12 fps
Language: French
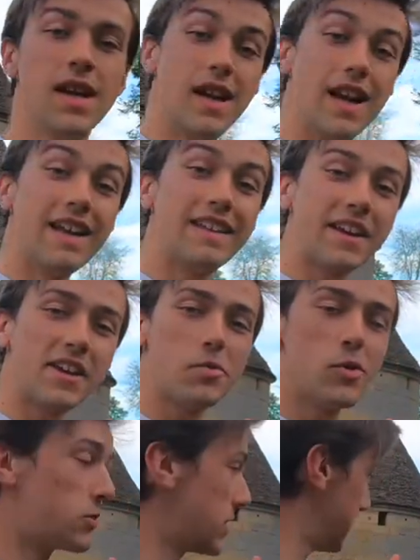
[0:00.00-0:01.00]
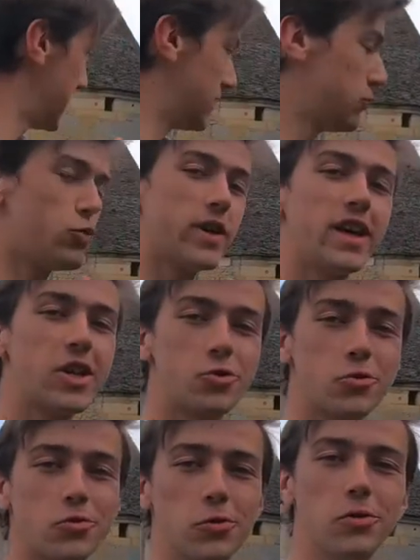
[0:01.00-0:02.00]
Là derrière moi dans la petite tour il y a quelque
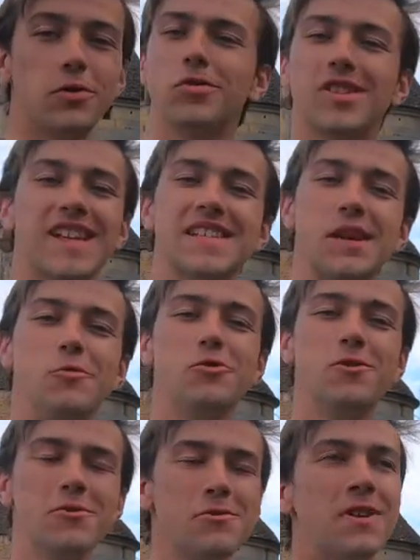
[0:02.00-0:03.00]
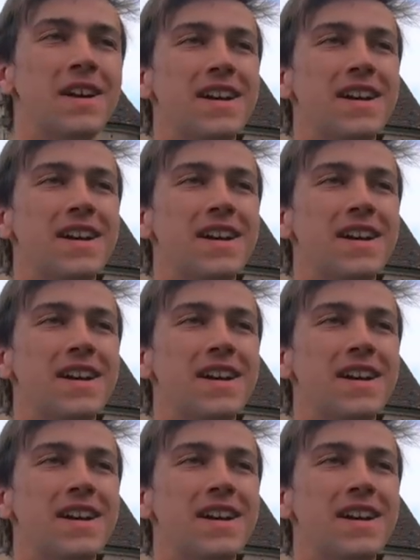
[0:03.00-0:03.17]
chose de très amusant.